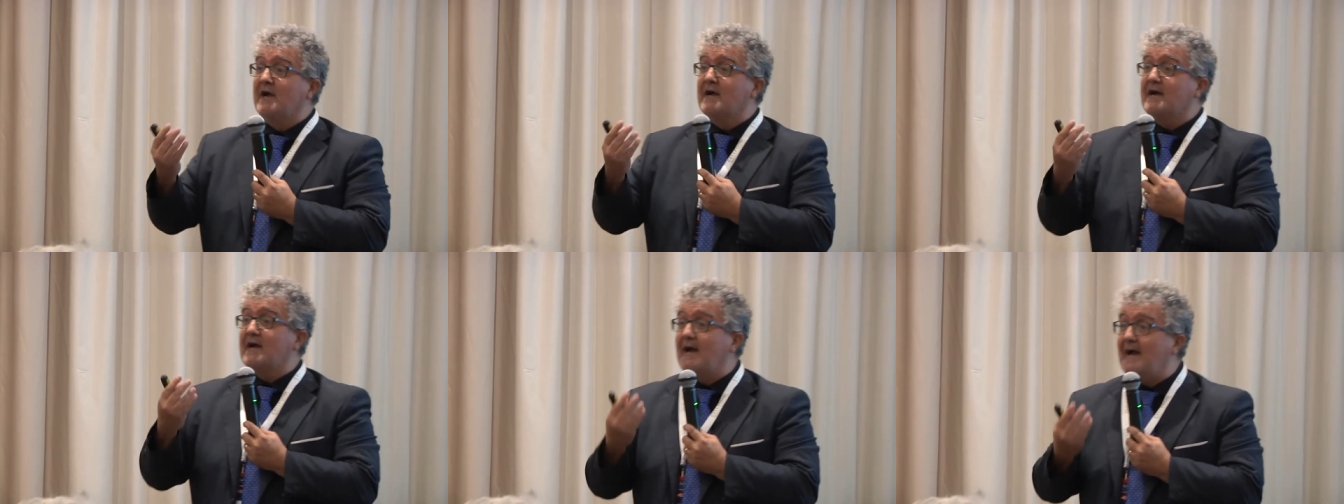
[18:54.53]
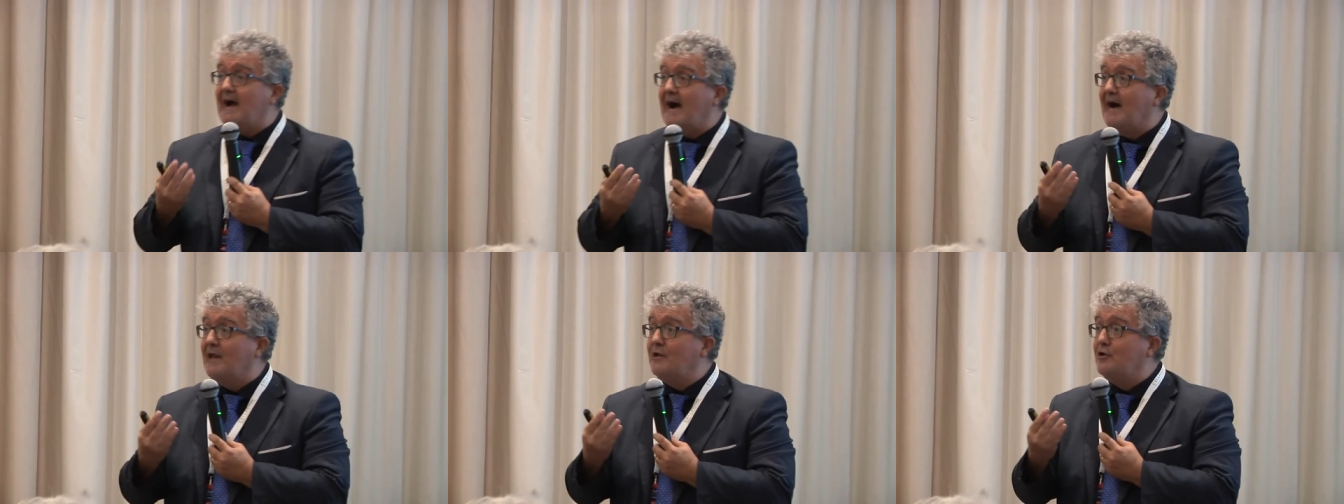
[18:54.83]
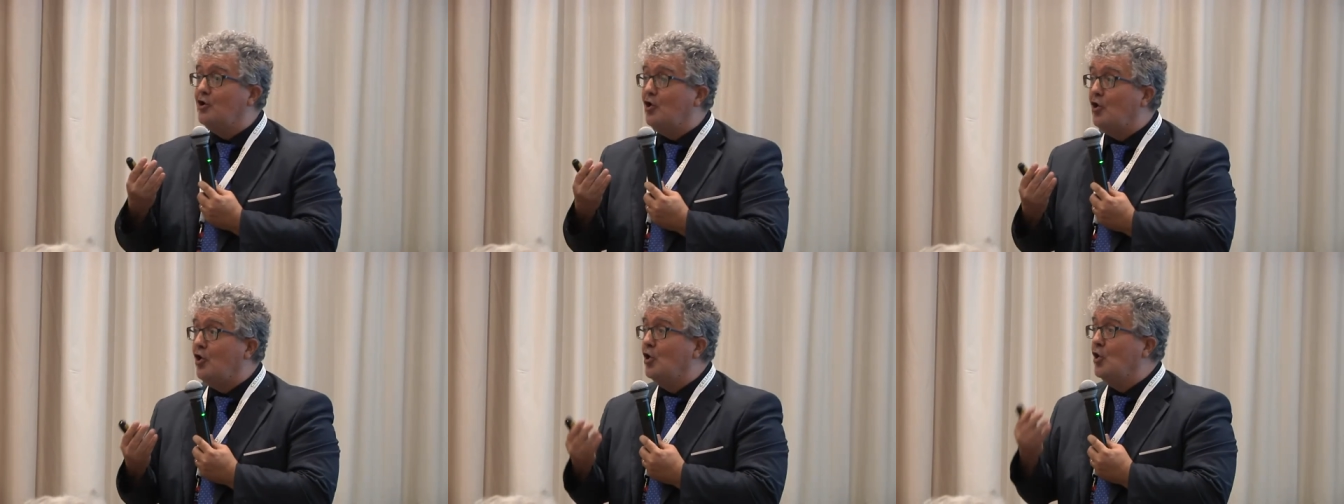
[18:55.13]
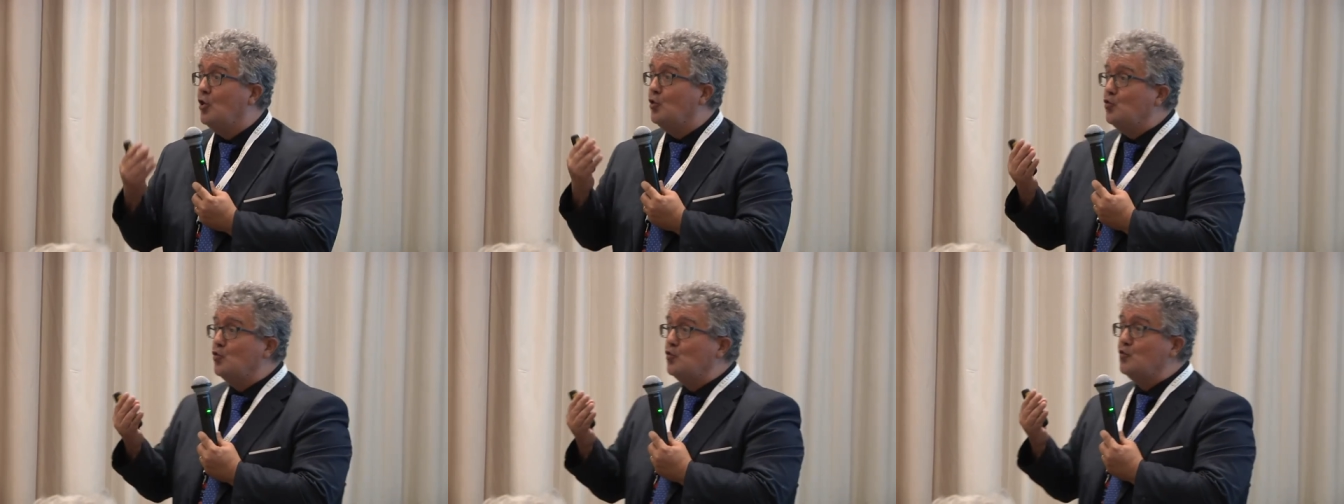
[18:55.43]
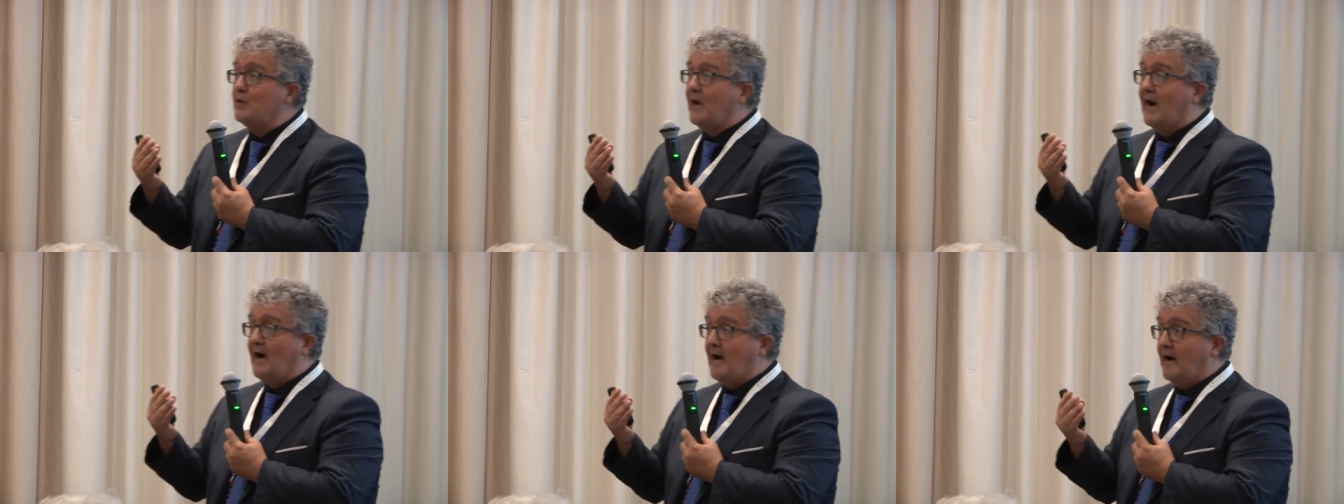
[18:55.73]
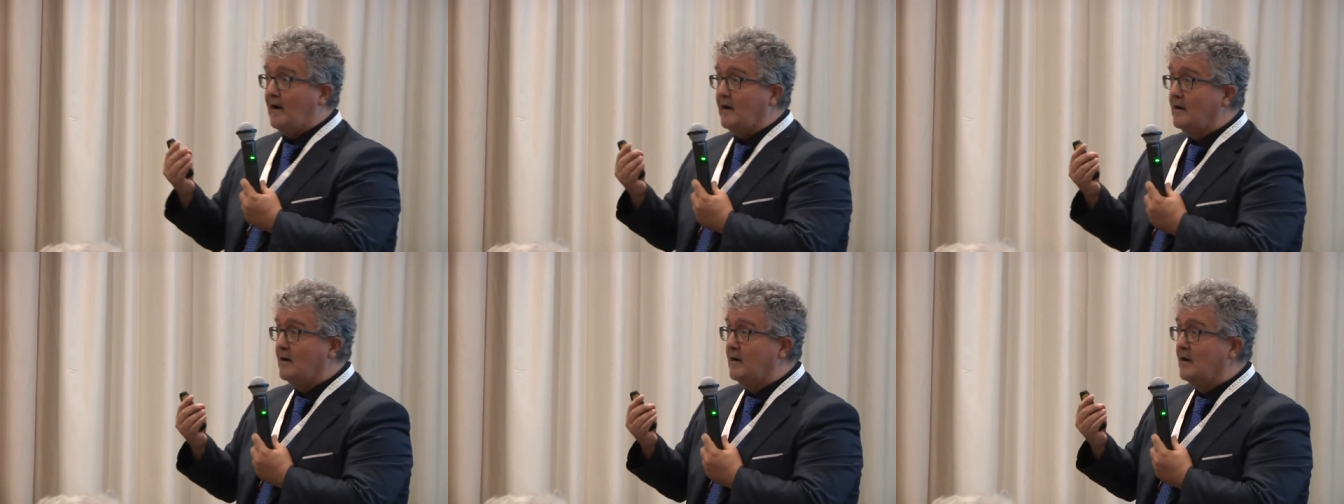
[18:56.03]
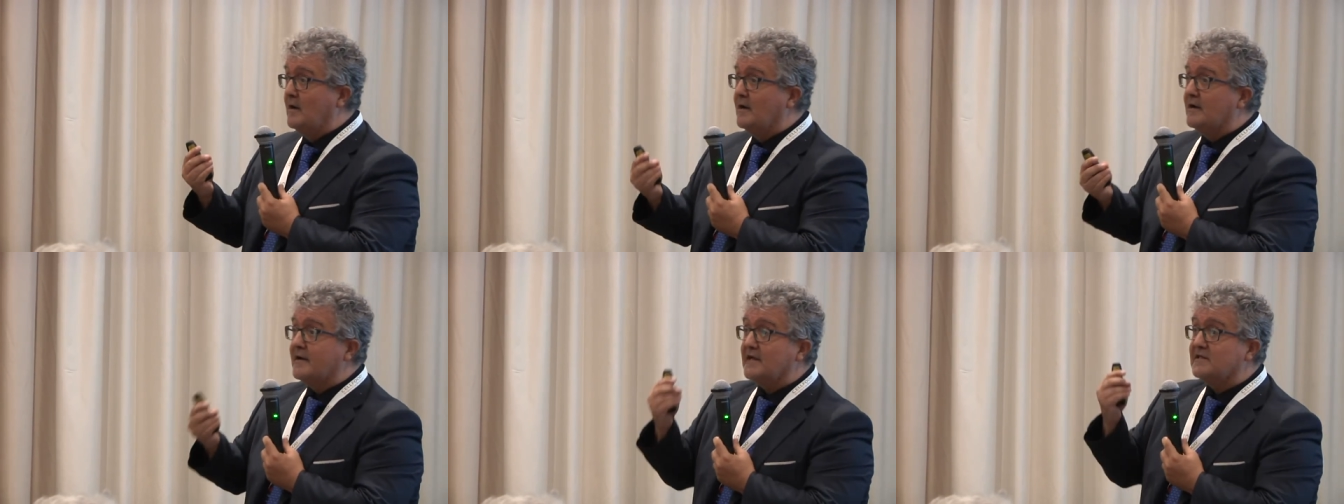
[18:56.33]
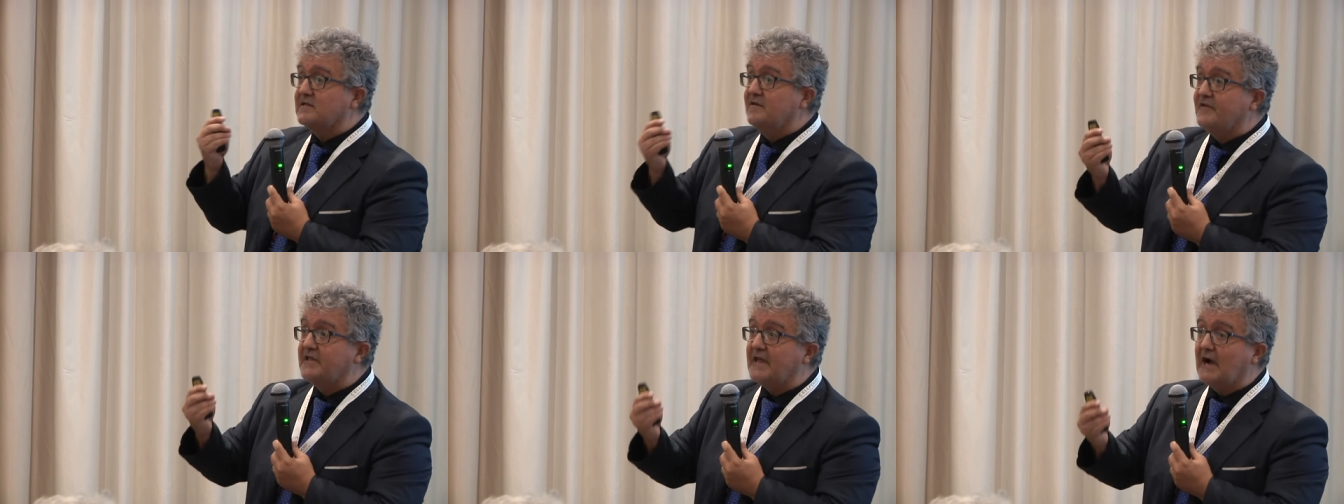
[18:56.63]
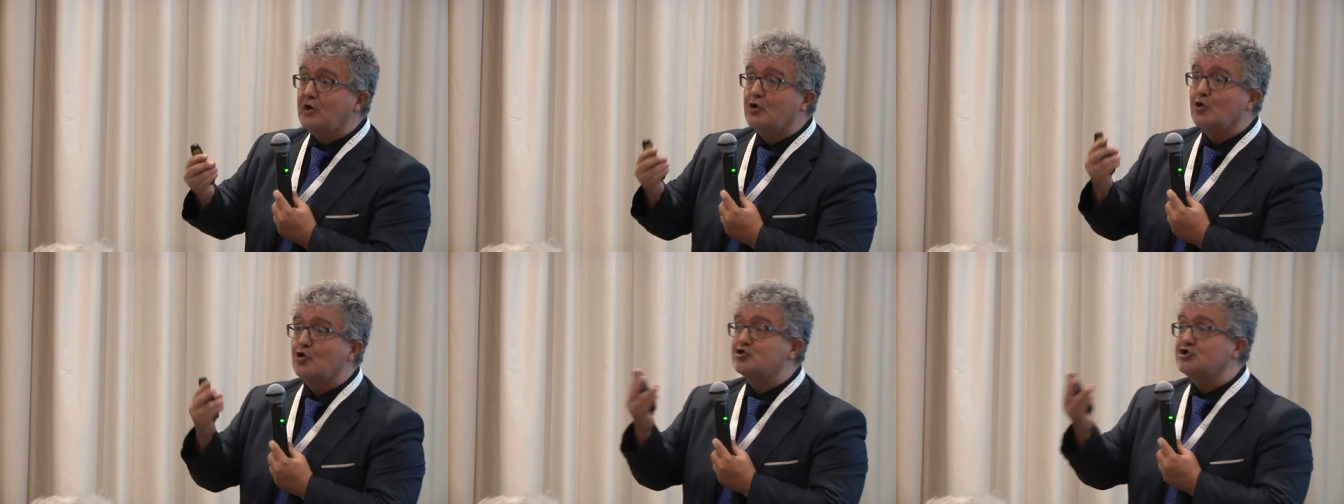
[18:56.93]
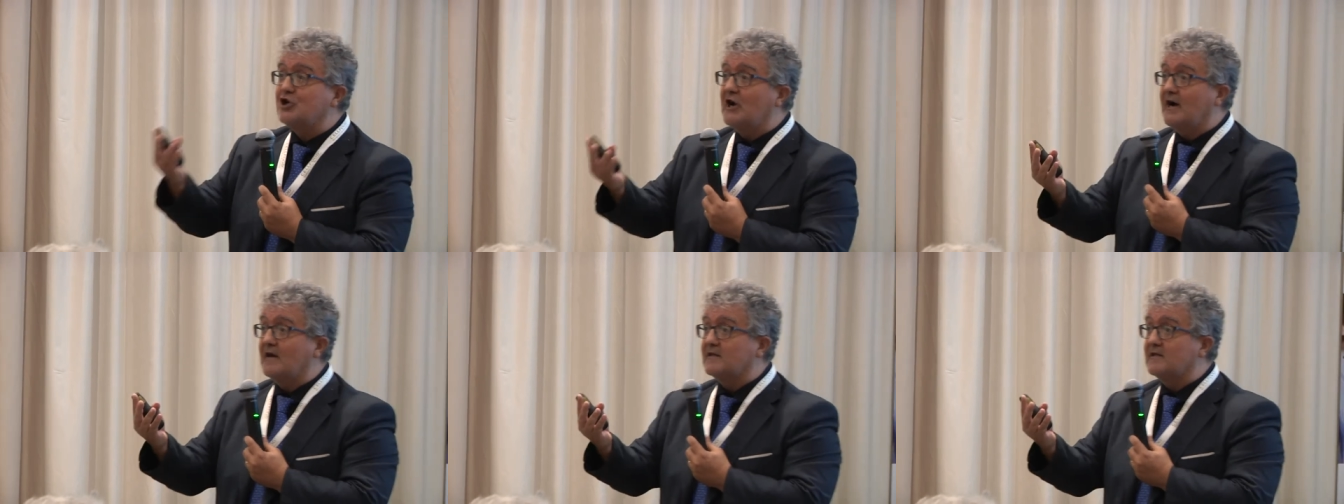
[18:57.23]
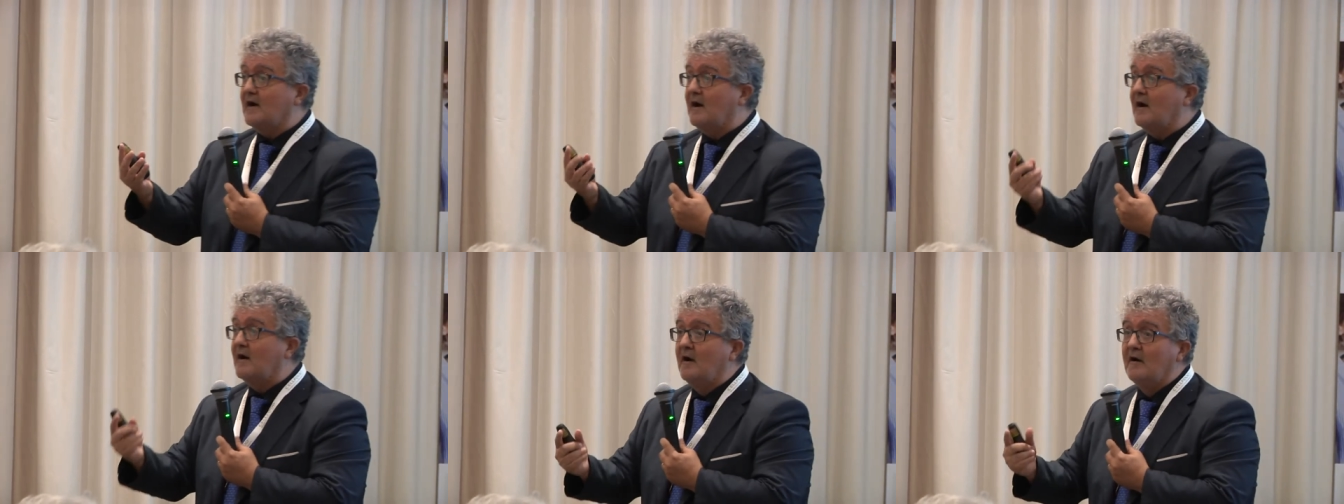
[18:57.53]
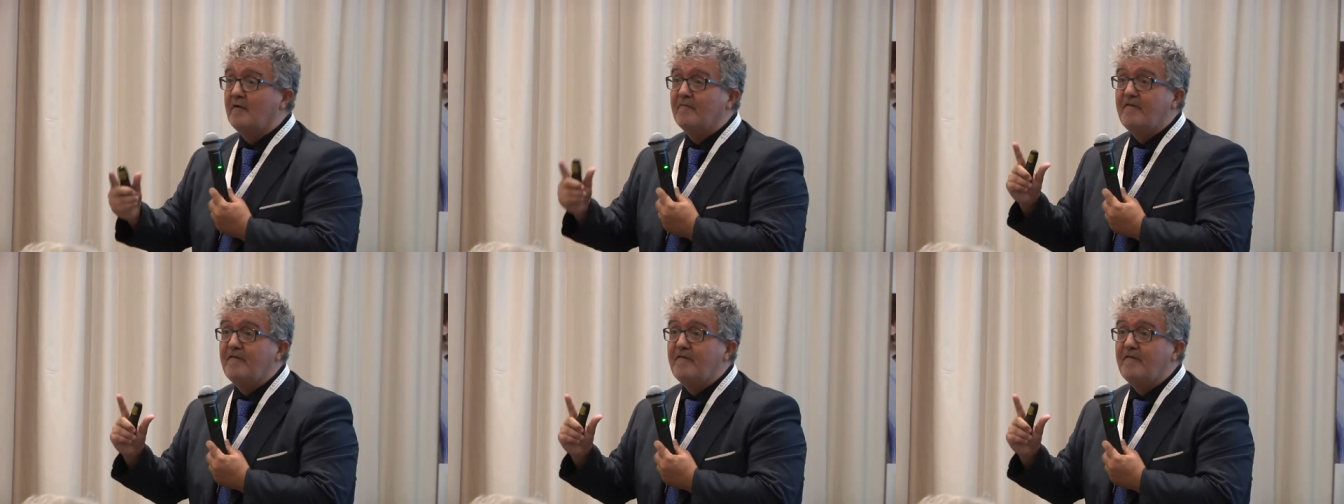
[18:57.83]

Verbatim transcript: che hanno una reattività crociata